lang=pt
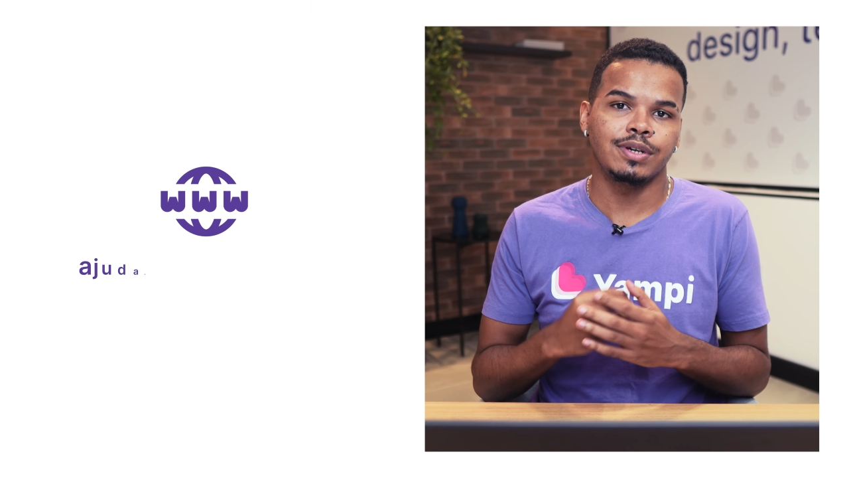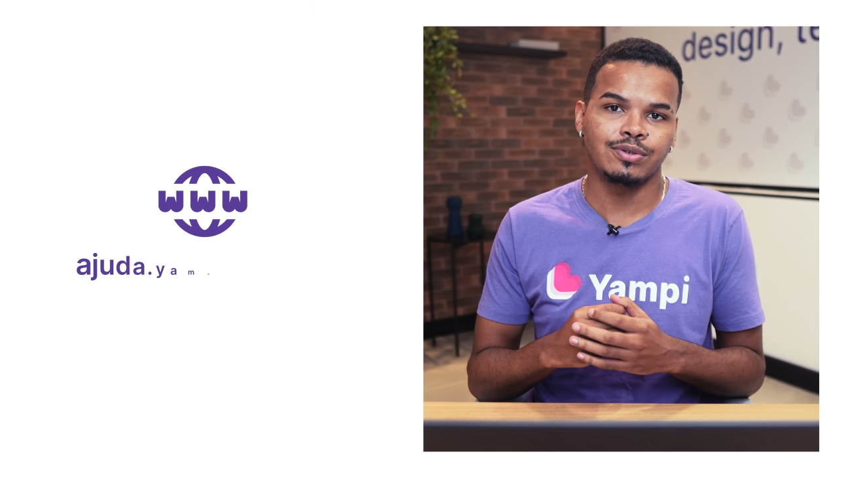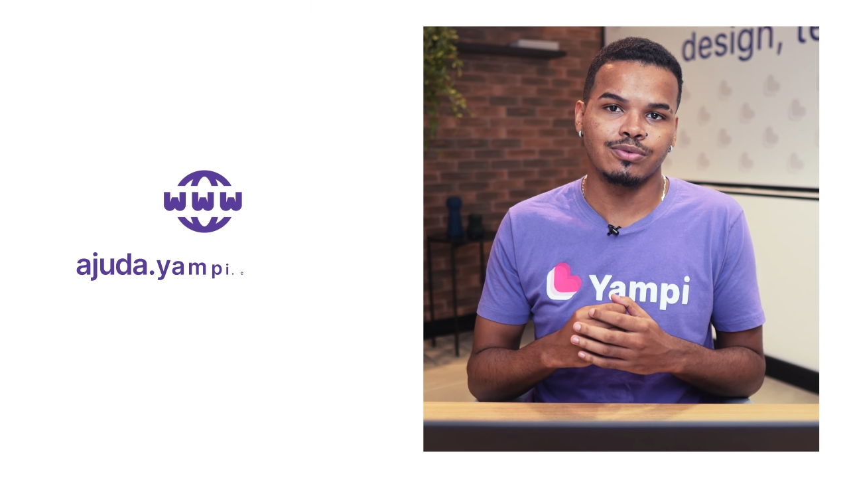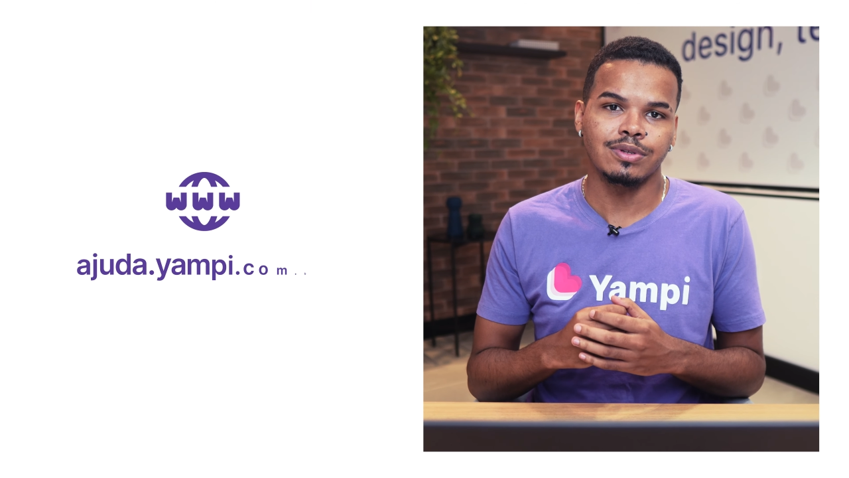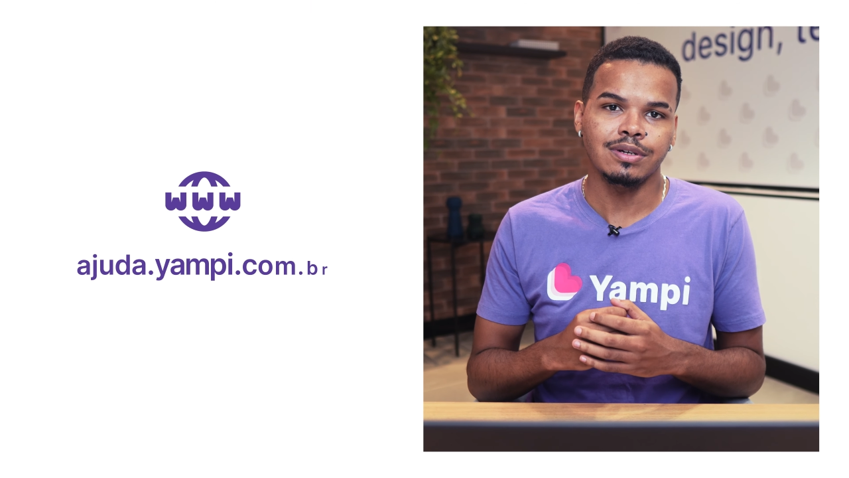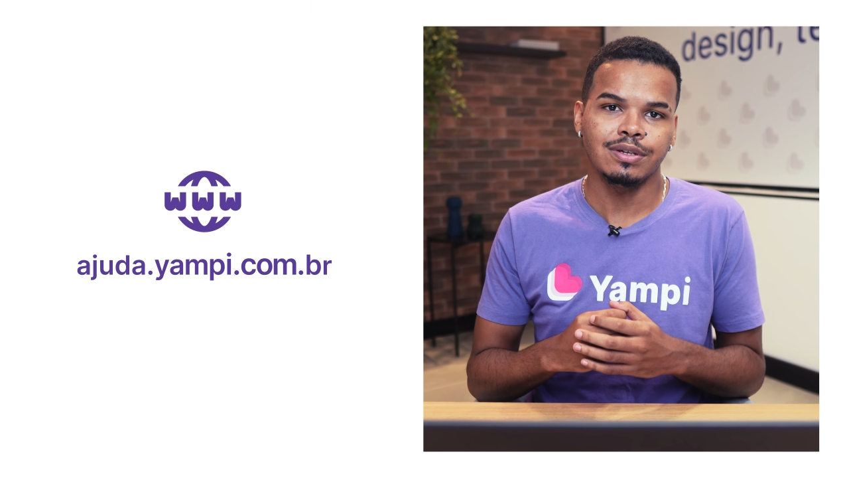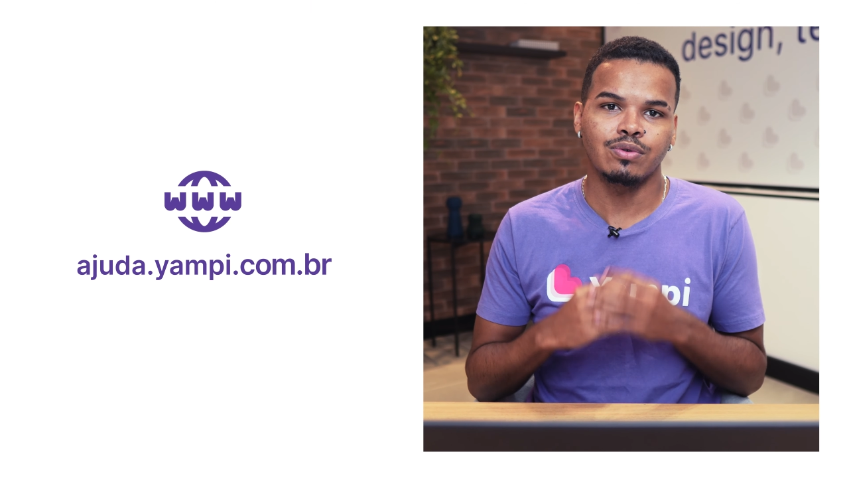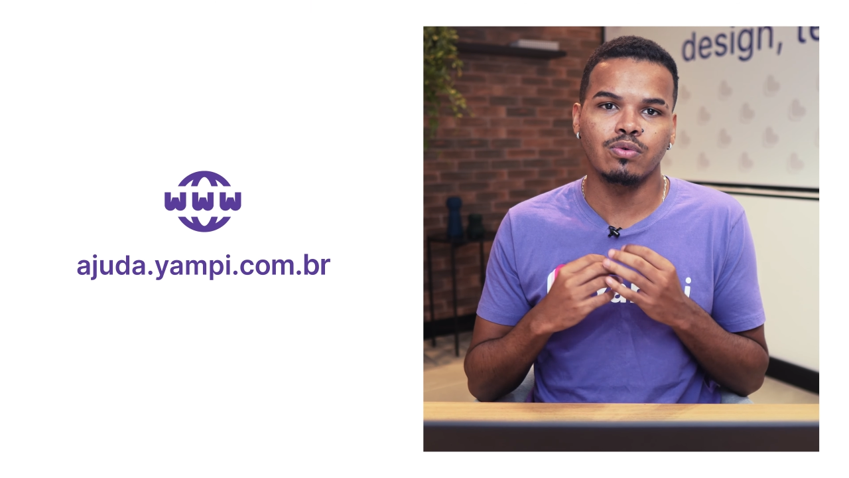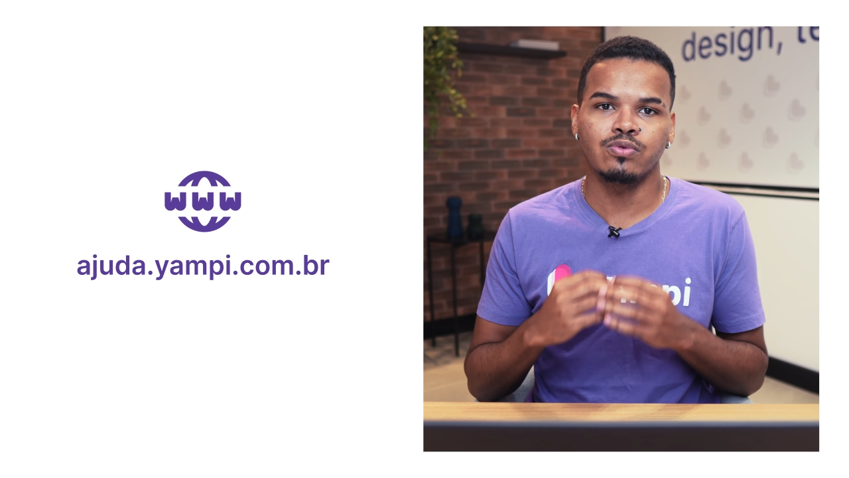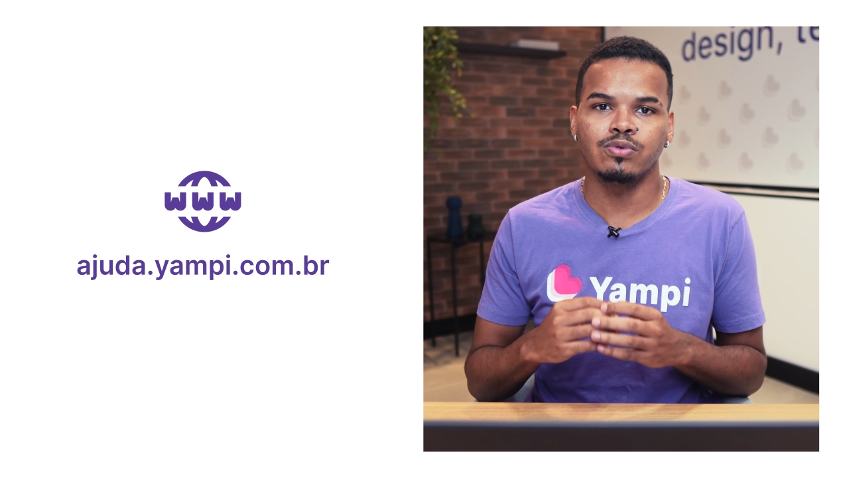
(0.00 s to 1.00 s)
de ajuda
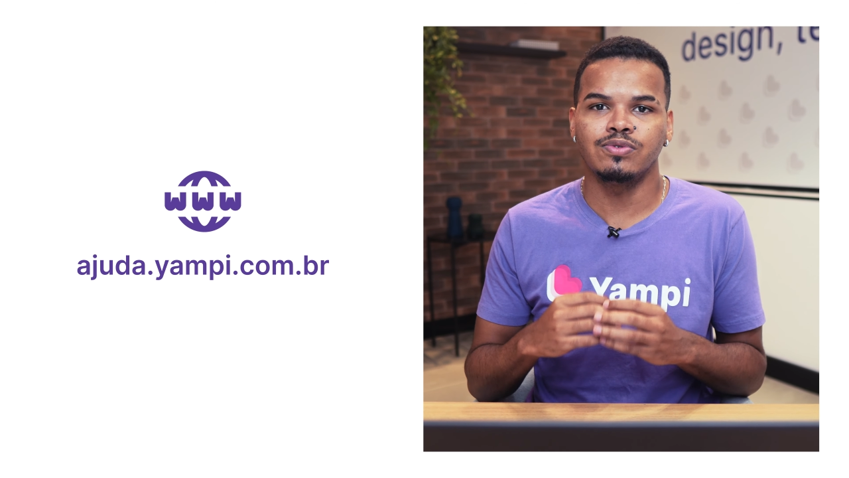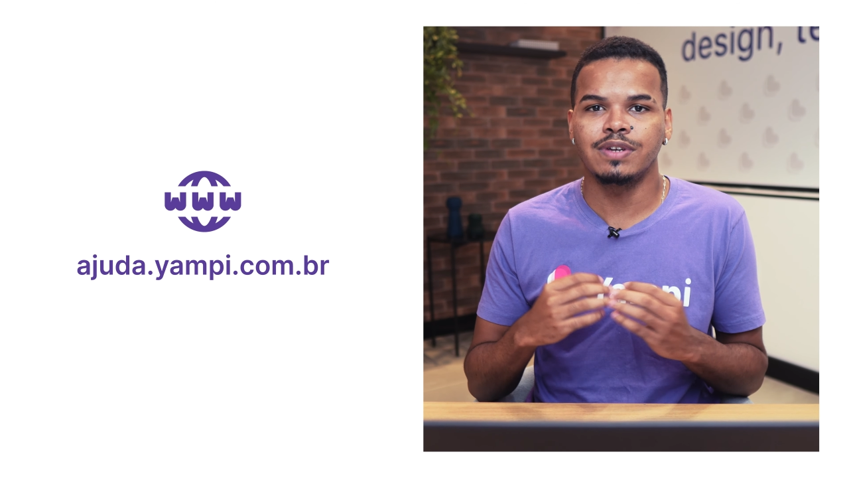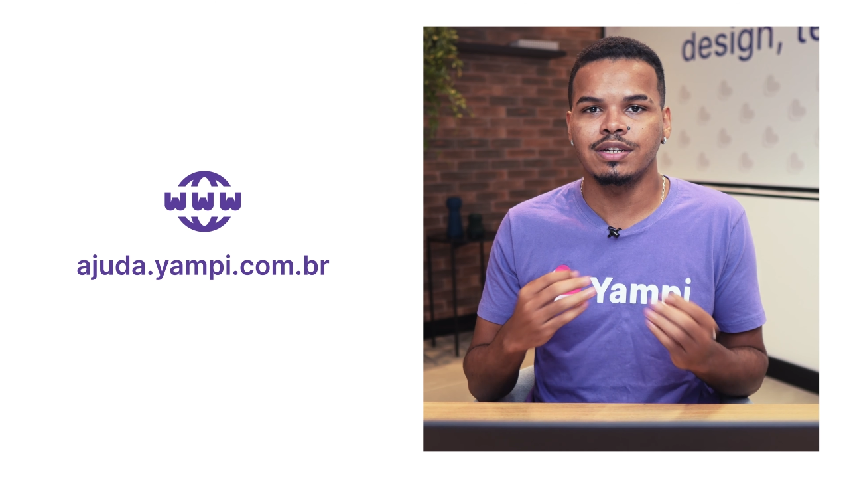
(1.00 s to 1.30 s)
e consulte os